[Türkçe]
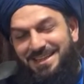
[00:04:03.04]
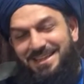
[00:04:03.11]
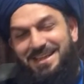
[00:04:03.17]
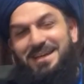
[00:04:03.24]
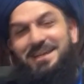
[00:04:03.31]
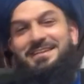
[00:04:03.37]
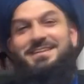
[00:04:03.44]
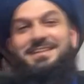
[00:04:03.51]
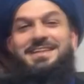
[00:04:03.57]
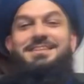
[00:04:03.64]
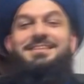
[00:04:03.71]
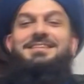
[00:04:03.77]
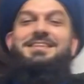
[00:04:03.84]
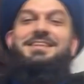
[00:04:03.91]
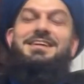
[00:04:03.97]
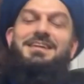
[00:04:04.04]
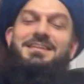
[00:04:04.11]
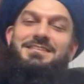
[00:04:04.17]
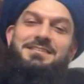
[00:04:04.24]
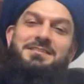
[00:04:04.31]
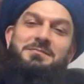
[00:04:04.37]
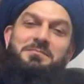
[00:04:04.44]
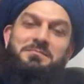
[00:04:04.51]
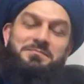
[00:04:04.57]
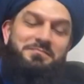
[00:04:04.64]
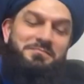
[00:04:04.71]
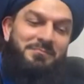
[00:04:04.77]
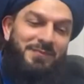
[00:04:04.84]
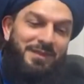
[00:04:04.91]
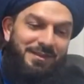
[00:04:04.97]
yani netice kardeşim
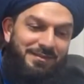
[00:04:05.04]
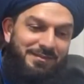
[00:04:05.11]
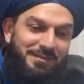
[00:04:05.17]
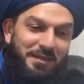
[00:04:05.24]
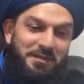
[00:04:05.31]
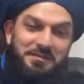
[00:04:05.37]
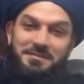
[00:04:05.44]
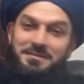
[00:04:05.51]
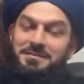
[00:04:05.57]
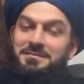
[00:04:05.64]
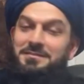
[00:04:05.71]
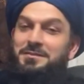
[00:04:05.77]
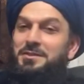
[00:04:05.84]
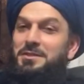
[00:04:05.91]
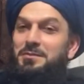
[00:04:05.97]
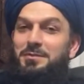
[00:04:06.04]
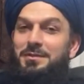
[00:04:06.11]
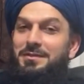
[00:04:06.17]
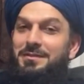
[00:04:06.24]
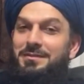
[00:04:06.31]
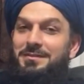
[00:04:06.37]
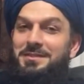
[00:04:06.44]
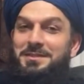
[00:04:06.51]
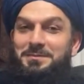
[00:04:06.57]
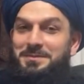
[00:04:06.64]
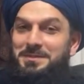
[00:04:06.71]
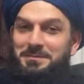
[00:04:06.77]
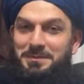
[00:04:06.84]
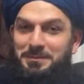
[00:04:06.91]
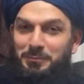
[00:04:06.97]
takdirin cilvelerini
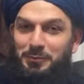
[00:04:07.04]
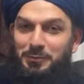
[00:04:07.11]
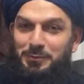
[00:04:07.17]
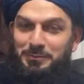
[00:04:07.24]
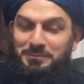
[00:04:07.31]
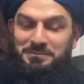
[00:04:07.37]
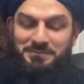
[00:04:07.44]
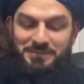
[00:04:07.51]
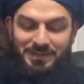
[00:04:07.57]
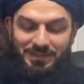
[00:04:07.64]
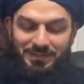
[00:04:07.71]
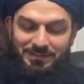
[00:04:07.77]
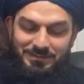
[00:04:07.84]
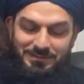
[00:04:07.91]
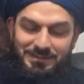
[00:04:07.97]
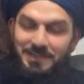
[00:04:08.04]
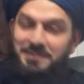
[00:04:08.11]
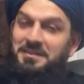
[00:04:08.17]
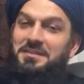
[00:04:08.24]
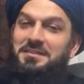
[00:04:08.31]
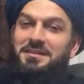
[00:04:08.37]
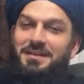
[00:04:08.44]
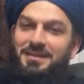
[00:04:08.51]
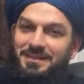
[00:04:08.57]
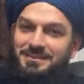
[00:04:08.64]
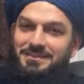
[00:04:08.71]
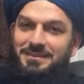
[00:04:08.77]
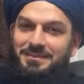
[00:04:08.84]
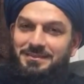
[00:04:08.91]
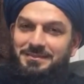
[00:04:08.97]
kimse bilmiyor. Sen Allah
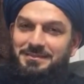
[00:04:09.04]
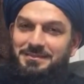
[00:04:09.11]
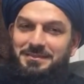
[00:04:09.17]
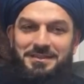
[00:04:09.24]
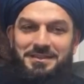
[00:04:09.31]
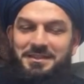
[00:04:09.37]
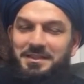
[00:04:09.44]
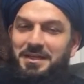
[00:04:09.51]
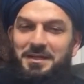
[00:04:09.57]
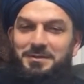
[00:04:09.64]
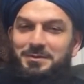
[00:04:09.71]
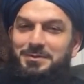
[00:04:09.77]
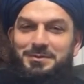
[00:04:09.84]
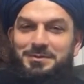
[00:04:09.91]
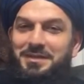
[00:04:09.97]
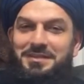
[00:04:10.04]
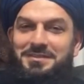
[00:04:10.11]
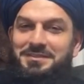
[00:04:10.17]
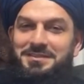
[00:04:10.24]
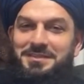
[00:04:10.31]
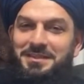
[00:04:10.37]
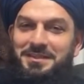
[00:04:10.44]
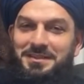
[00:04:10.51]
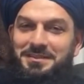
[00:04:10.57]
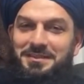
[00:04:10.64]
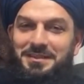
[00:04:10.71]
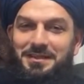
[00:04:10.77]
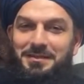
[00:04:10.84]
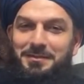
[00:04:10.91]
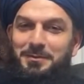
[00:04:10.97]
hasarın yeryüzünün hazineleri
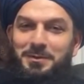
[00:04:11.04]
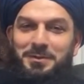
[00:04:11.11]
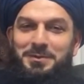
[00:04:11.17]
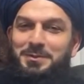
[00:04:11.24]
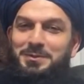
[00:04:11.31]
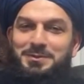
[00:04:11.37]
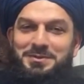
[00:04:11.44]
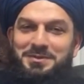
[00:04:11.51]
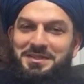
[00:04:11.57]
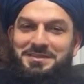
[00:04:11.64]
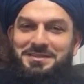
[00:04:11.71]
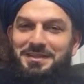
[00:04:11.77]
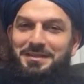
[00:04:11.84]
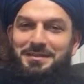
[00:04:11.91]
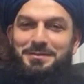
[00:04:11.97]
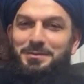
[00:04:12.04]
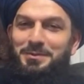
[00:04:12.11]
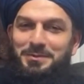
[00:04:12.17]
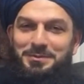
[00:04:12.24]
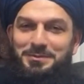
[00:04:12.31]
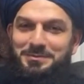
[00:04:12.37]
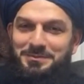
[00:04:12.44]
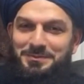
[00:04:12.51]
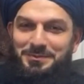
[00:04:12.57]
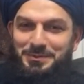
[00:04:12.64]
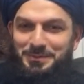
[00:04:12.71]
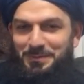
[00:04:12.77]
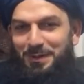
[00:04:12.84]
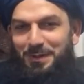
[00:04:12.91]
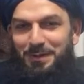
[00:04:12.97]
de gökyüzünün hazineleri de onun.
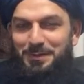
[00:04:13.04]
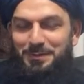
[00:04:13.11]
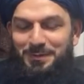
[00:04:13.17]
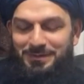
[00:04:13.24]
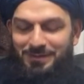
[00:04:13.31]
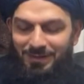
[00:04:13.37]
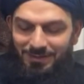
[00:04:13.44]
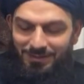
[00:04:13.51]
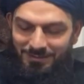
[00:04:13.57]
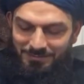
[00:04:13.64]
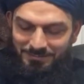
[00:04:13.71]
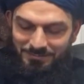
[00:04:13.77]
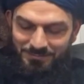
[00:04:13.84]
Subhanahu ve Teala.